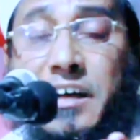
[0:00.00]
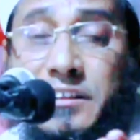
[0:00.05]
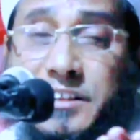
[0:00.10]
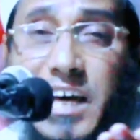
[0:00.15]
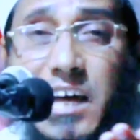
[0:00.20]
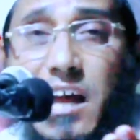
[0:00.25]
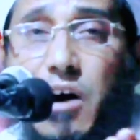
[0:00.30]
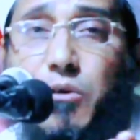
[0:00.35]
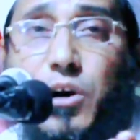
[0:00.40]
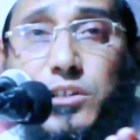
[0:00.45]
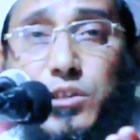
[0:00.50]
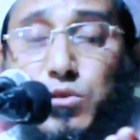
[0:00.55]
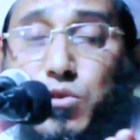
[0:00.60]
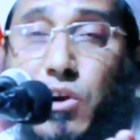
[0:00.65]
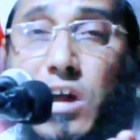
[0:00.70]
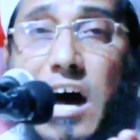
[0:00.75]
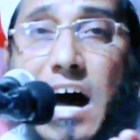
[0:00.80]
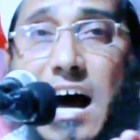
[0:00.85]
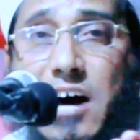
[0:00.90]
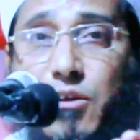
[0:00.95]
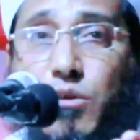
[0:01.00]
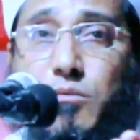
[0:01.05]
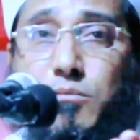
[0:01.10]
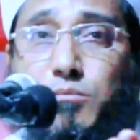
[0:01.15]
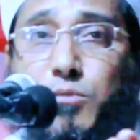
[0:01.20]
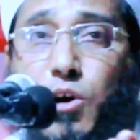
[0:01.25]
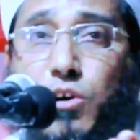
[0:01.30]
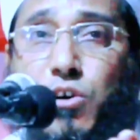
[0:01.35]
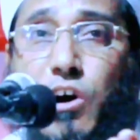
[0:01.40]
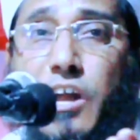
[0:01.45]
তেলাওয়াত করা আরম্ভ
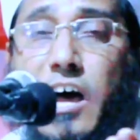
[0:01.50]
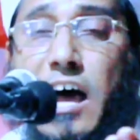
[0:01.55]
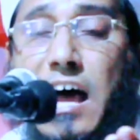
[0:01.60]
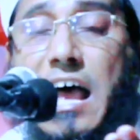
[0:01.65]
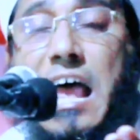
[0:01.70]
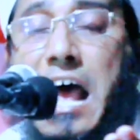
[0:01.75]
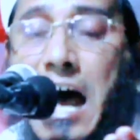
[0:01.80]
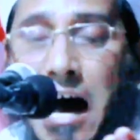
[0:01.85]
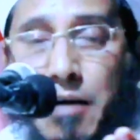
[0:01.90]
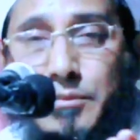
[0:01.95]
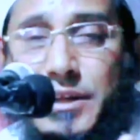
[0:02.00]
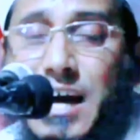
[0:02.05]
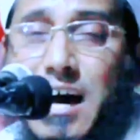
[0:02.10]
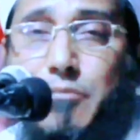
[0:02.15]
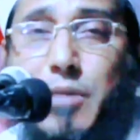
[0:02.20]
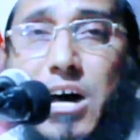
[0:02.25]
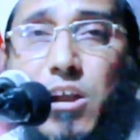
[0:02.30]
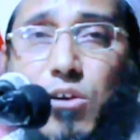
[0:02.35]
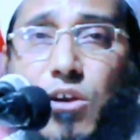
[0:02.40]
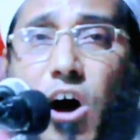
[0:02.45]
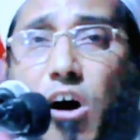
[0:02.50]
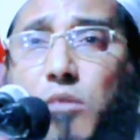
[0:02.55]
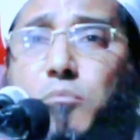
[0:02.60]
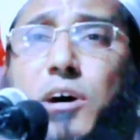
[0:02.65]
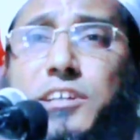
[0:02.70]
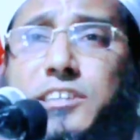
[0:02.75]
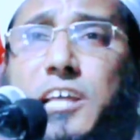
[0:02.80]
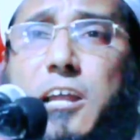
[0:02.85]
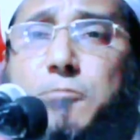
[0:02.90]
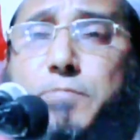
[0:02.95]
করে আমি আমার
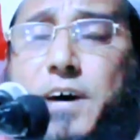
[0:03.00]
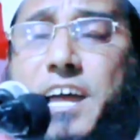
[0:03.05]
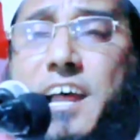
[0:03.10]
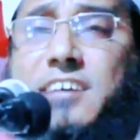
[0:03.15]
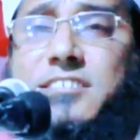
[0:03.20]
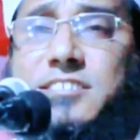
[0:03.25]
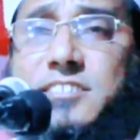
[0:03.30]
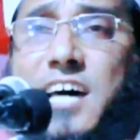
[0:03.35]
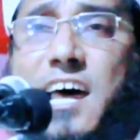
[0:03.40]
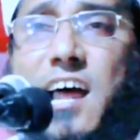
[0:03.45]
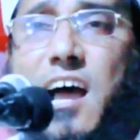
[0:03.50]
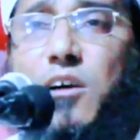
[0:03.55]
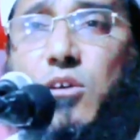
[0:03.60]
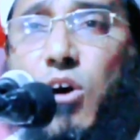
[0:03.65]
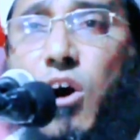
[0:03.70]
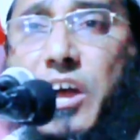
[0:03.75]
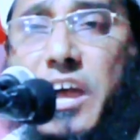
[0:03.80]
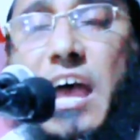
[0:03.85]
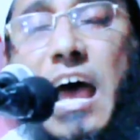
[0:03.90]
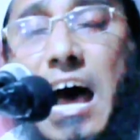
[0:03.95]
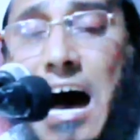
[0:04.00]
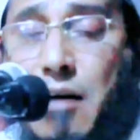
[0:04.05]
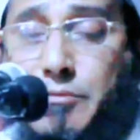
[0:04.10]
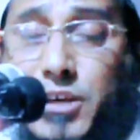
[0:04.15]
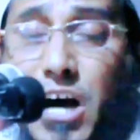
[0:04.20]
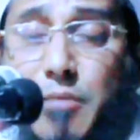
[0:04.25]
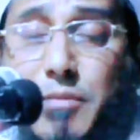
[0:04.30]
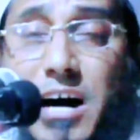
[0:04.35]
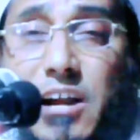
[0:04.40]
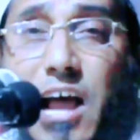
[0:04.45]
রহমতের ফেরেস্তারা কই আমি
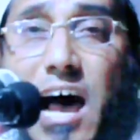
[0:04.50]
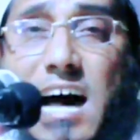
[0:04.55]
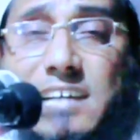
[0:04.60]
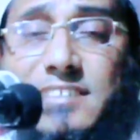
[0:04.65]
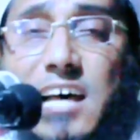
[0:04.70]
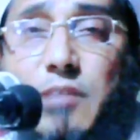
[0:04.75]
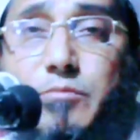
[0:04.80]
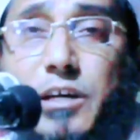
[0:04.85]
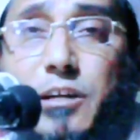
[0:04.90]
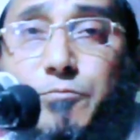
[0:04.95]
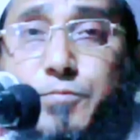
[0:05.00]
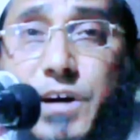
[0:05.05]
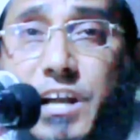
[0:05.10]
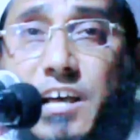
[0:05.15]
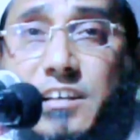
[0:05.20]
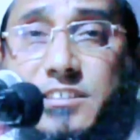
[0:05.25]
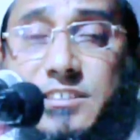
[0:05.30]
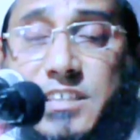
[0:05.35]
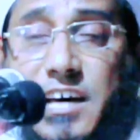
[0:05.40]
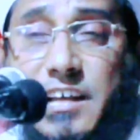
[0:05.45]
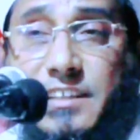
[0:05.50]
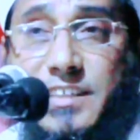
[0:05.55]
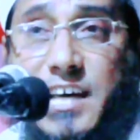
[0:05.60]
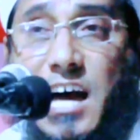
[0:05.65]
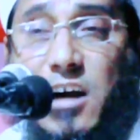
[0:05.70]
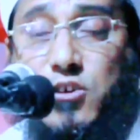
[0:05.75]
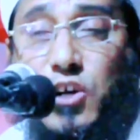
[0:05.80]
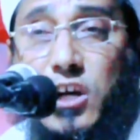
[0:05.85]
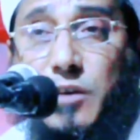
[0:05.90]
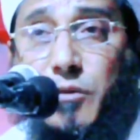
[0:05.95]
আমার আজাবের ফেরেস্তারা দেয়া
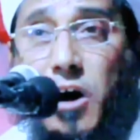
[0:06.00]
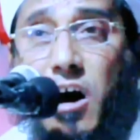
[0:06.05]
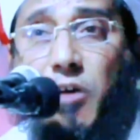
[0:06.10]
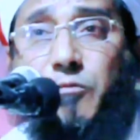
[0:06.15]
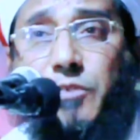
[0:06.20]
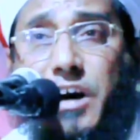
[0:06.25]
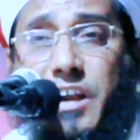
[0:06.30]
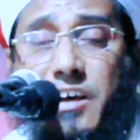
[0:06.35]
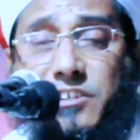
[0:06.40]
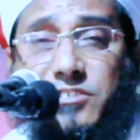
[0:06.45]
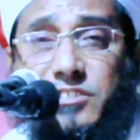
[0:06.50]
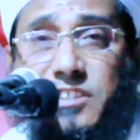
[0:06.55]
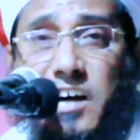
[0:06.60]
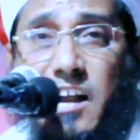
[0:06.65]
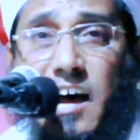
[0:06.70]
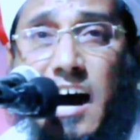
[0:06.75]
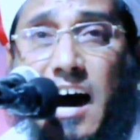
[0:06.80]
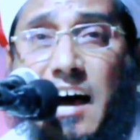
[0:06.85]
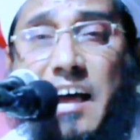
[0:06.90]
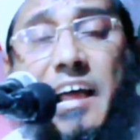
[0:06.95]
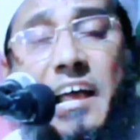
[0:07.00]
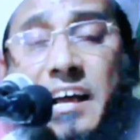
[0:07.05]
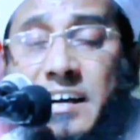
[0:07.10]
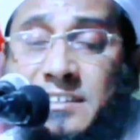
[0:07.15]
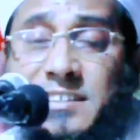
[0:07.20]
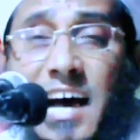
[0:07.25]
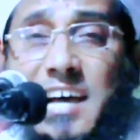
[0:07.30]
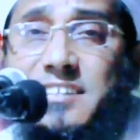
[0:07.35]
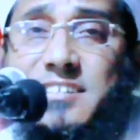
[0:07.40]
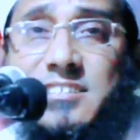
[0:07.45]
কই বা ফেরেস্তারা
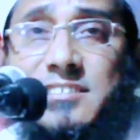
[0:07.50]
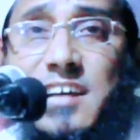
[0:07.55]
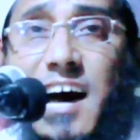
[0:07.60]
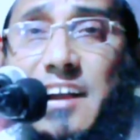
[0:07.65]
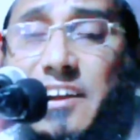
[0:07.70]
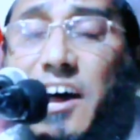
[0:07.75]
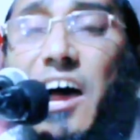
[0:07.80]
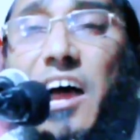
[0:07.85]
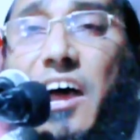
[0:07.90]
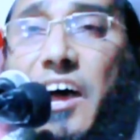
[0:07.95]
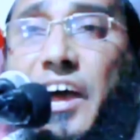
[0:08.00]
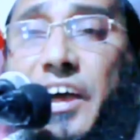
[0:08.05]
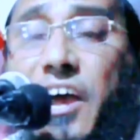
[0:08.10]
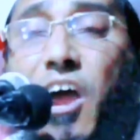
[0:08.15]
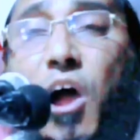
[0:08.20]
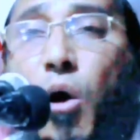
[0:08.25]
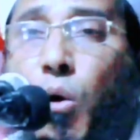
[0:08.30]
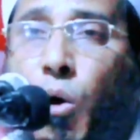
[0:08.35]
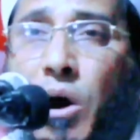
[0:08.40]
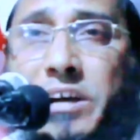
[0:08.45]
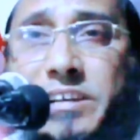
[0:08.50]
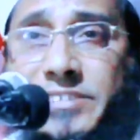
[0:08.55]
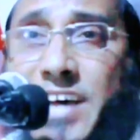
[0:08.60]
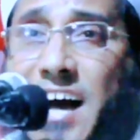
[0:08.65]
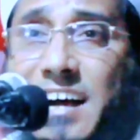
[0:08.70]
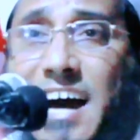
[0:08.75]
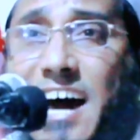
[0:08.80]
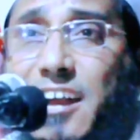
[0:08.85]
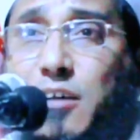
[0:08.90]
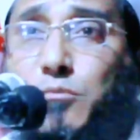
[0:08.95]
যাইস না রে ওই
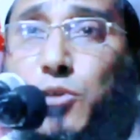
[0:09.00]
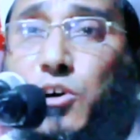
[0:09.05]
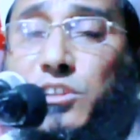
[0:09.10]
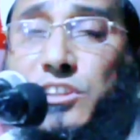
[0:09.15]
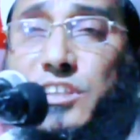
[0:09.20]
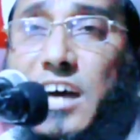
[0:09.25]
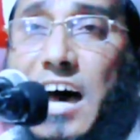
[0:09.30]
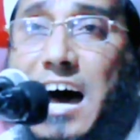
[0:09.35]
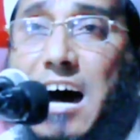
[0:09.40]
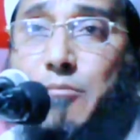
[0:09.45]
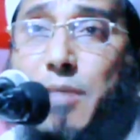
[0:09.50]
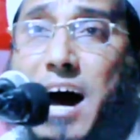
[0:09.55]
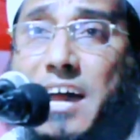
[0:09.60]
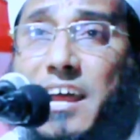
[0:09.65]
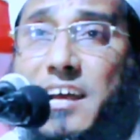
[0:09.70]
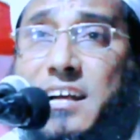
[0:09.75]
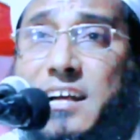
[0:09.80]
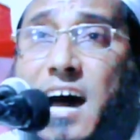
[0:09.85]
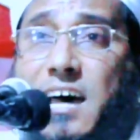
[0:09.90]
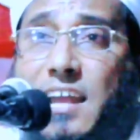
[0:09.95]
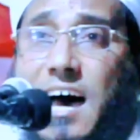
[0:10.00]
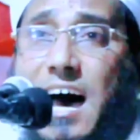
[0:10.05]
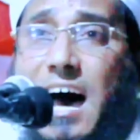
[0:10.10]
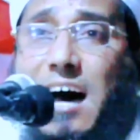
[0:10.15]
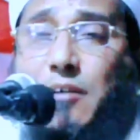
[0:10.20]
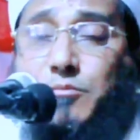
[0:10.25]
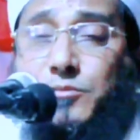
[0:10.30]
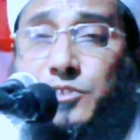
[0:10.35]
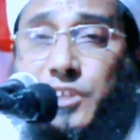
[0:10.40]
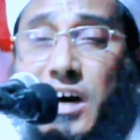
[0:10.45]
জায়গার মধ্যে আমার
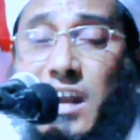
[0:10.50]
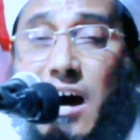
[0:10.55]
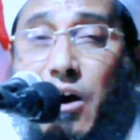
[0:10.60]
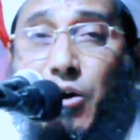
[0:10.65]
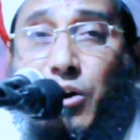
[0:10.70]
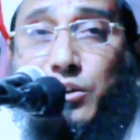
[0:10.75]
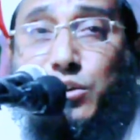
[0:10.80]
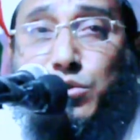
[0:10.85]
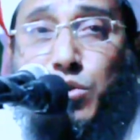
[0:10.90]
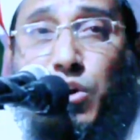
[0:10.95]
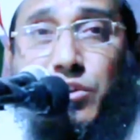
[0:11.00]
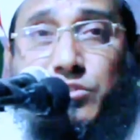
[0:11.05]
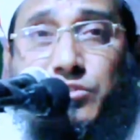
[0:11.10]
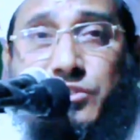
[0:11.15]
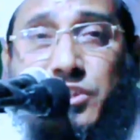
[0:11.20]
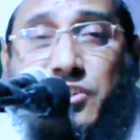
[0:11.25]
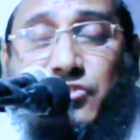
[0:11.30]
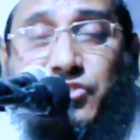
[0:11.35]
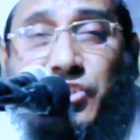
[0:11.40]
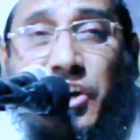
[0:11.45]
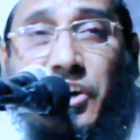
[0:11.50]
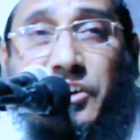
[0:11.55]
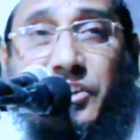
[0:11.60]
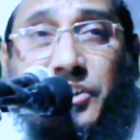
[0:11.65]
কালাম তেলাওয়াত করতেছে